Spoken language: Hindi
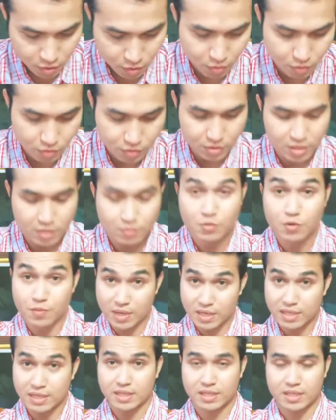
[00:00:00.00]
तो चलिए
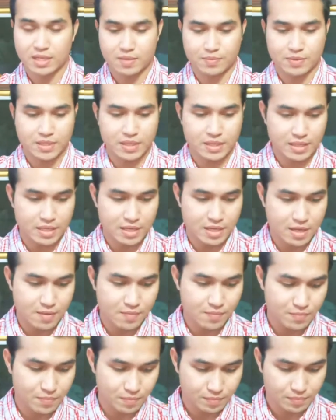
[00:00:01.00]
मोबाइल की तरफ चलते हैं
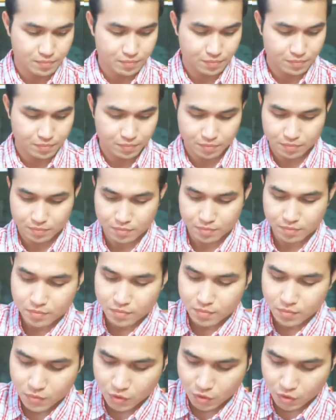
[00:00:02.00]
हम
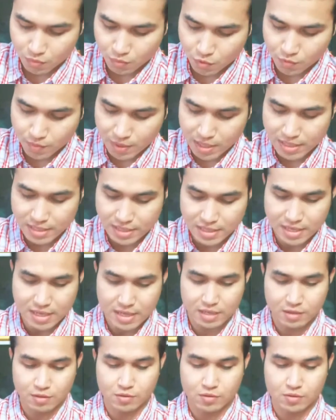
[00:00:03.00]
तो मोबाइल ये
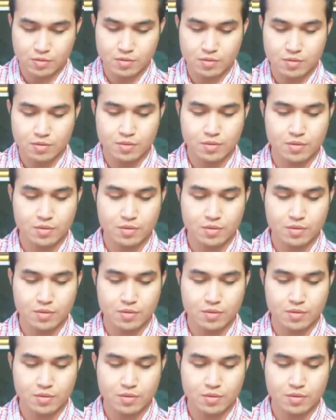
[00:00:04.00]
है दोस्तों